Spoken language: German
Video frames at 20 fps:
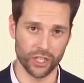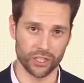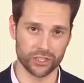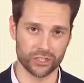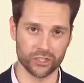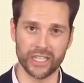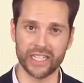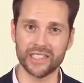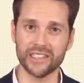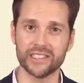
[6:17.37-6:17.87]

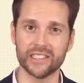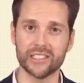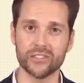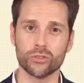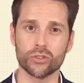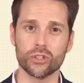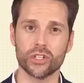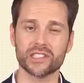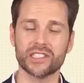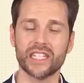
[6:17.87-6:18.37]
Zuletzt sind
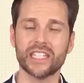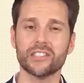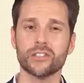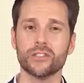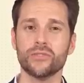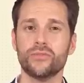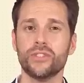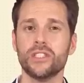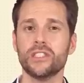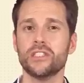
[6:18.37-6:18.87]
nur noch
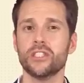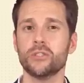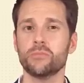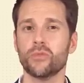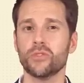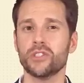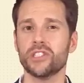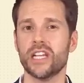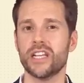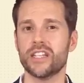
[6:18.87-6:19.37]
46
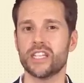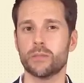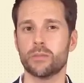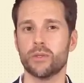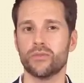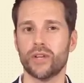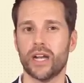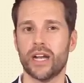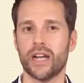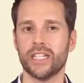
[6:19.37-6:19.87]
Prozent der
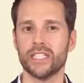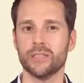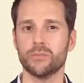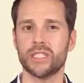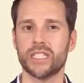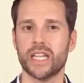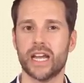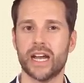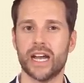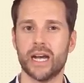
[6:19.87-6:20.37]
Befragten
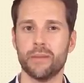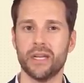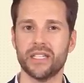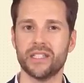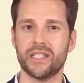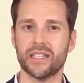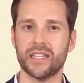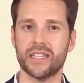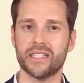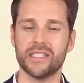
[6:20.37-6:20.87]
mit der
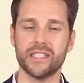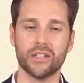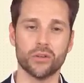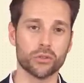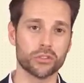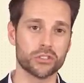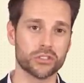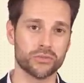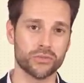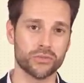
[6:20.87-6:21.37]
Arbeit der Regierung